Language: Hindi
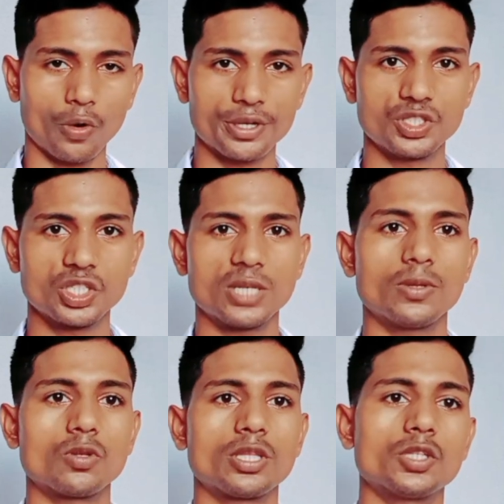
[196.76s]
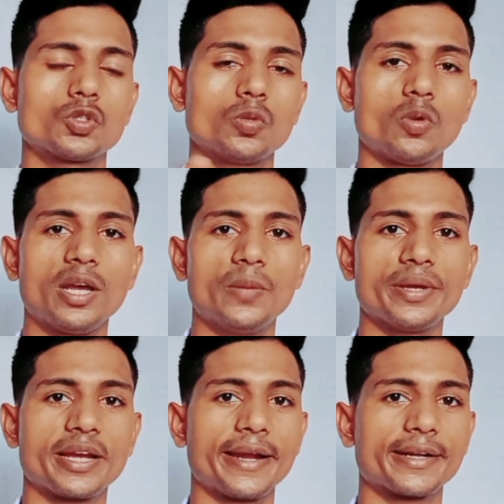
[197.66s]
ओ केबल होता है जो मोबाइल
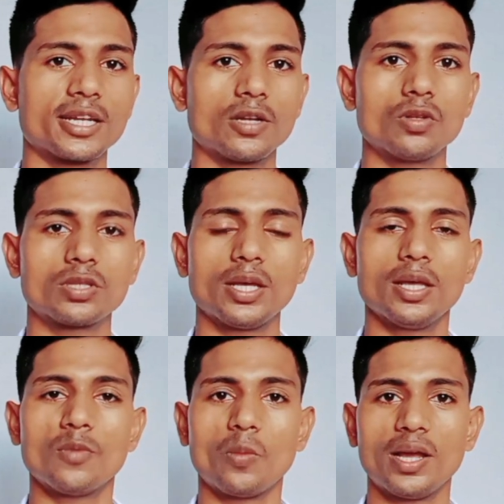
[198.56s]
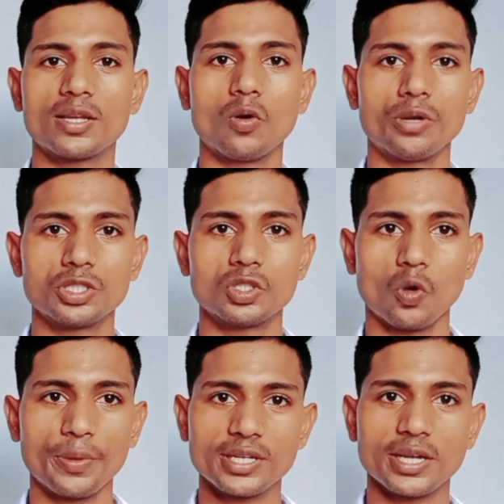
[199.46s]
में कनेक्ट करना होता है मोबाइल का ओ
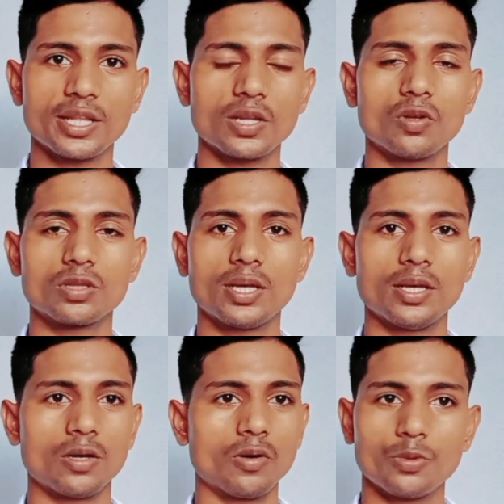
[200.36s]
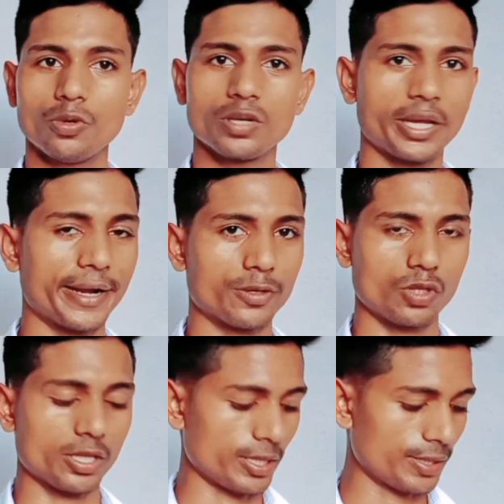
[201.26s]
ओपन कर देना होता है और वो कनेक्ट हो
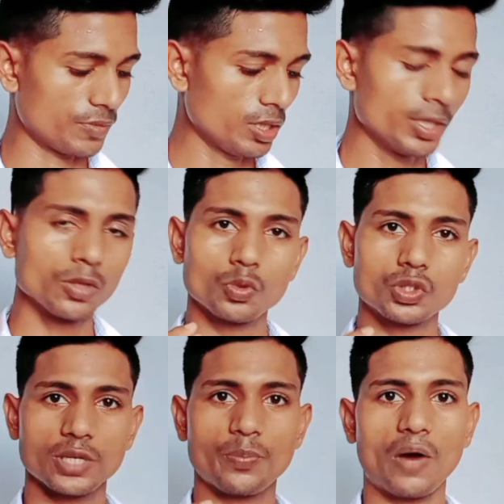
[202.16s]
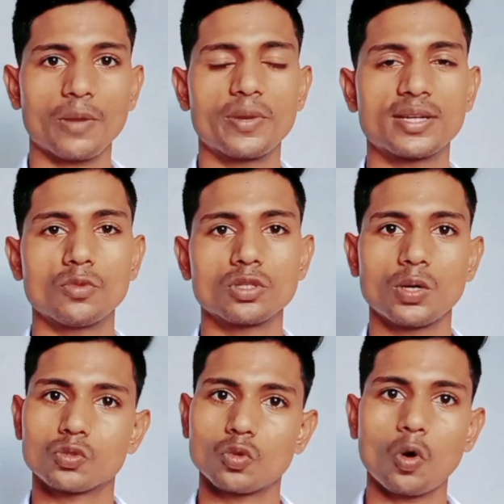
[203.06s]
जाता है कुछ एक पावर बटन होता
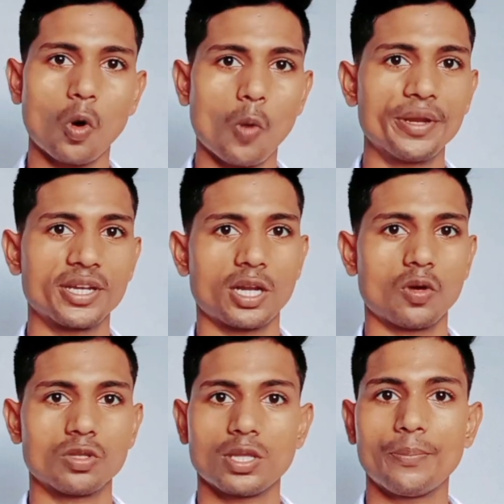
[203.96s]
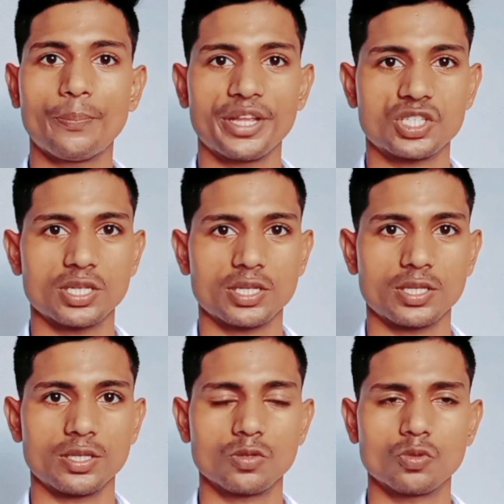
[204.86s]
है उसको ओपन करना होता है प्रेस
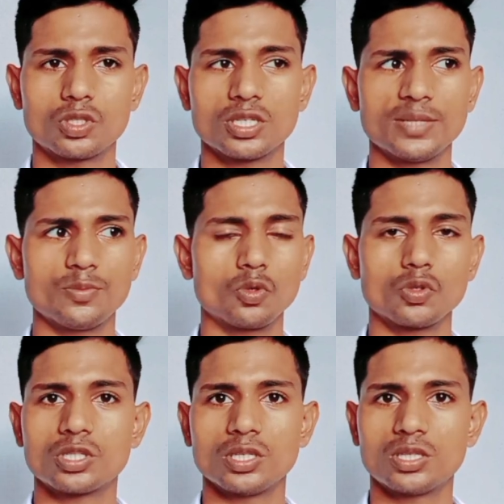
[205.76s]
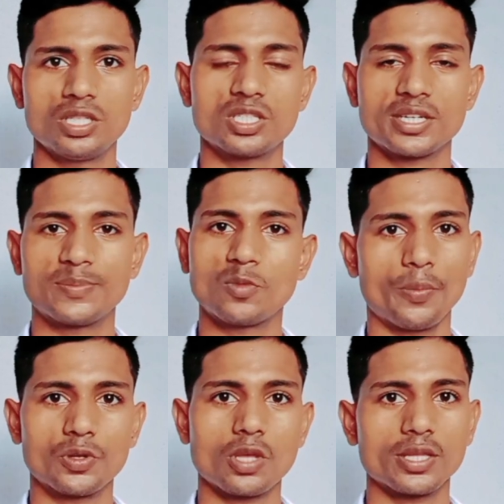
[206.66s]
करके कुछ करीब दो से तीन सेकंड में
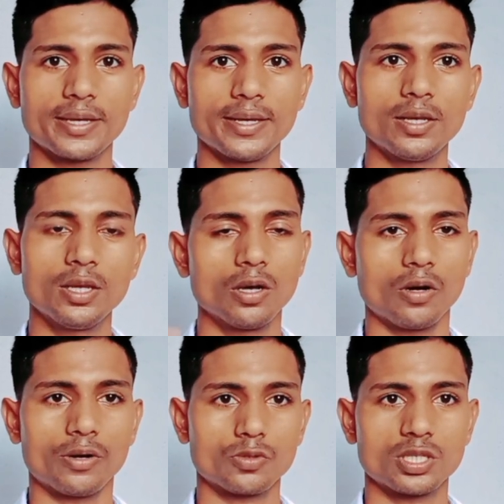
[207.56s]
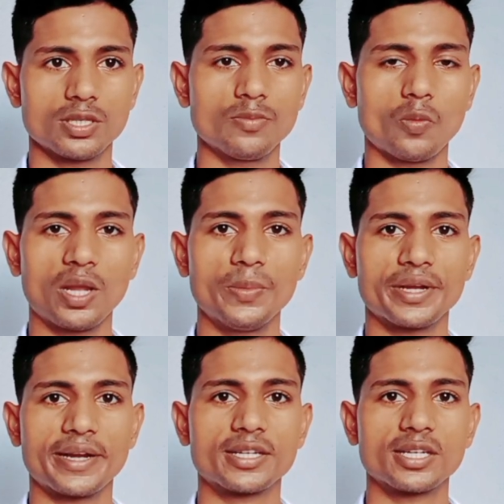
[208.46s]
ओपन हो जाता है और उसे मोबाइल में
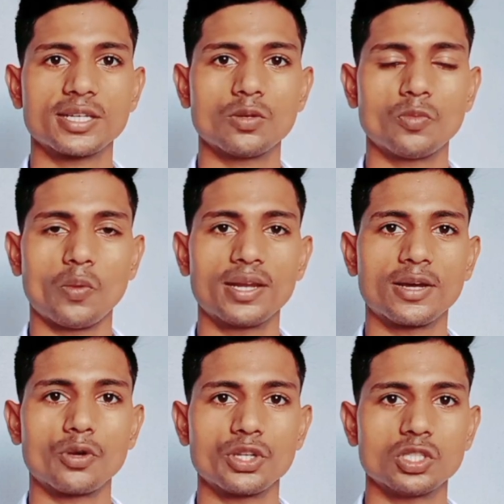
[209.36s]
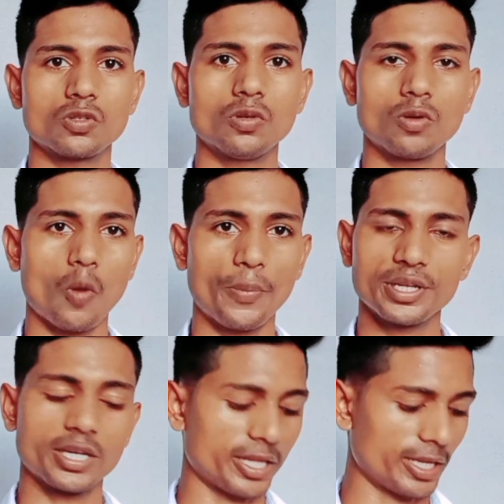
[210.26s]
कनेक्ट करके और मोबाइल का ओ को
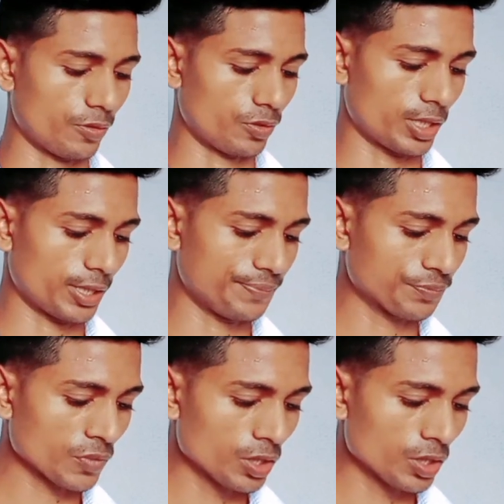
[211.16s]
ओपन कर देना होता है